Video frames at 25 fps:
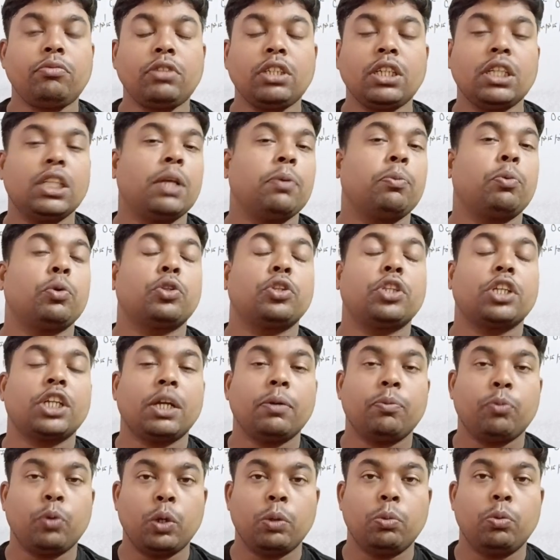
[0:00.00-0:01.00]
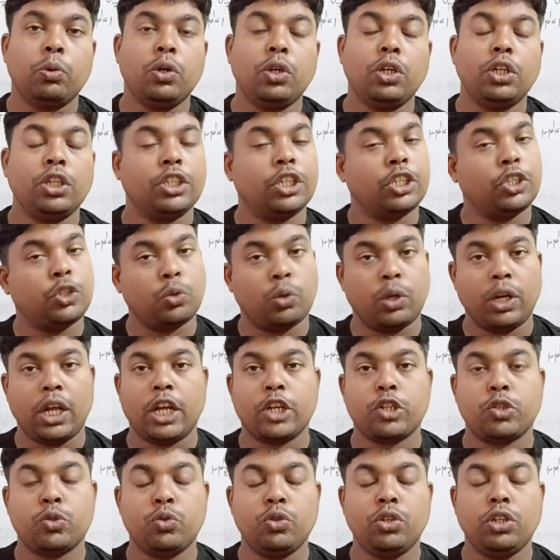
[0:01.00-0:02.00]
আমি প্রত্যেককে বলবো যে চলে
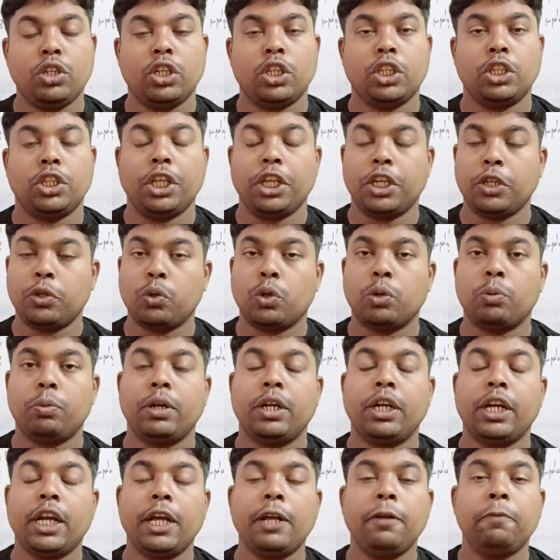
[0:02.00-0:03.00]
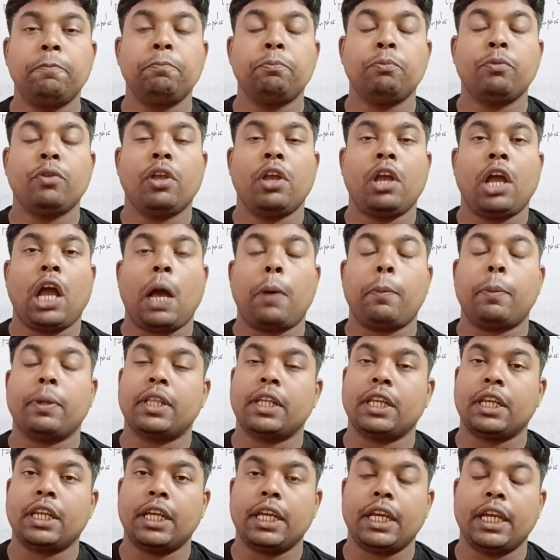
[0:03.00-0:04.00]
আসুন দেরি করবেন না আমাদের
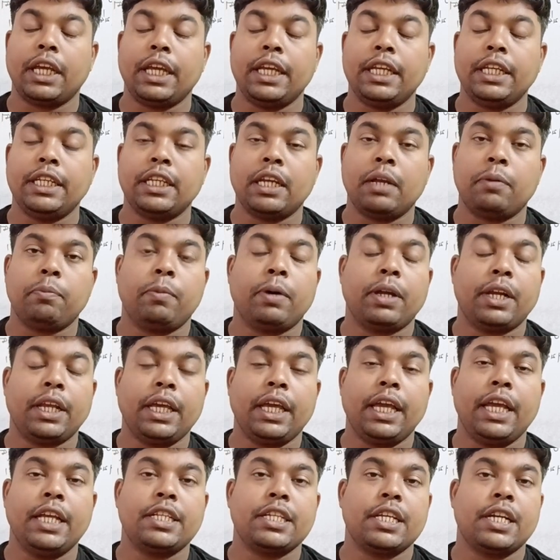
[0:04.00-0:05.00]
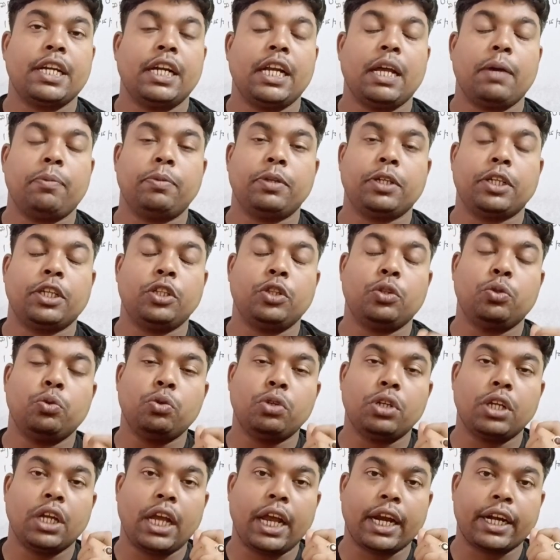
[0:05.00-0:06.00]
এই নাম্বারে এই চ্যানেলে আপনি কিন্তু
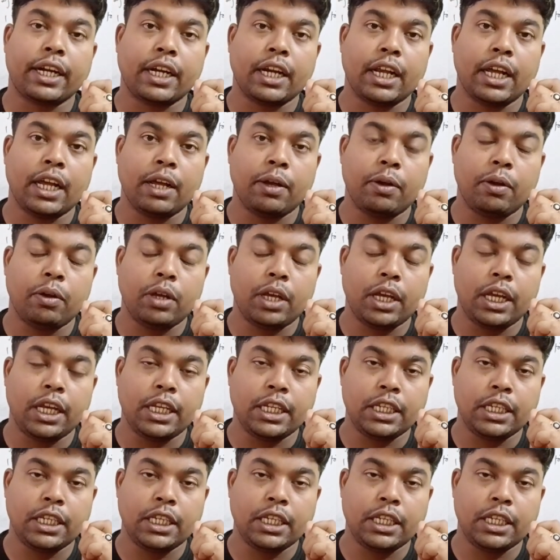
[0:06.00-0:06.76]
একটা এই